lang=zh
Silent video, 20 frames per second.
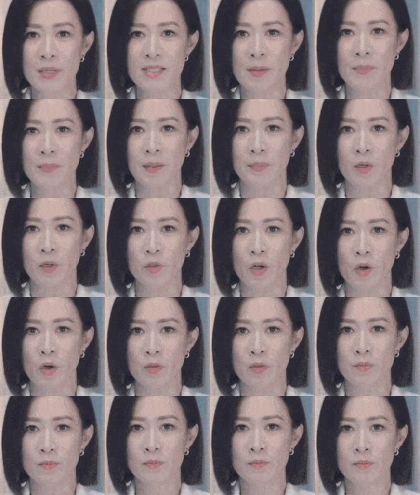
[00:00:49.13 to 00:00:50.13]
常常身
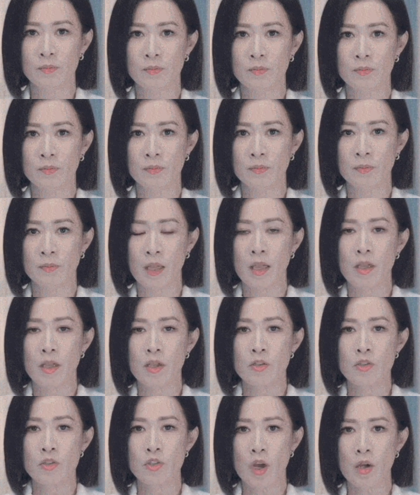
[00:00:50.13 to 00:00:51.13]
着西装，凸显
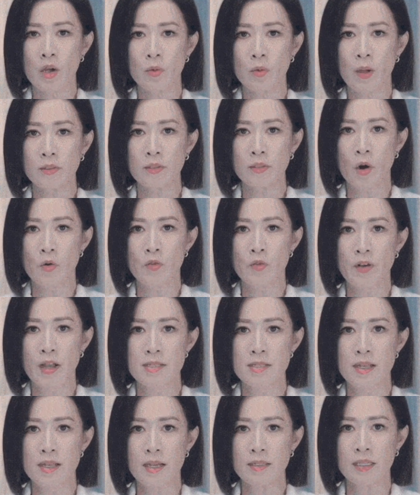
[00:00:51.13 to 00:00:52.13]
出强势气场，
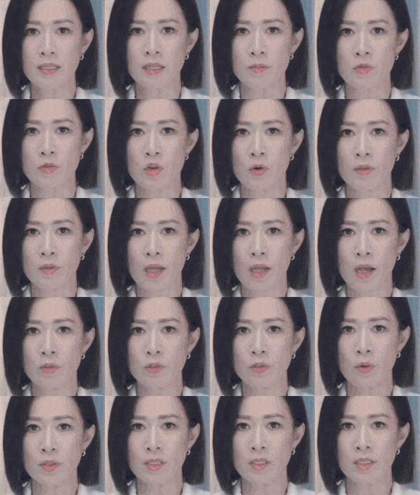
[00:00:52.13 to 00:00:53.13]
给人留下了深刻印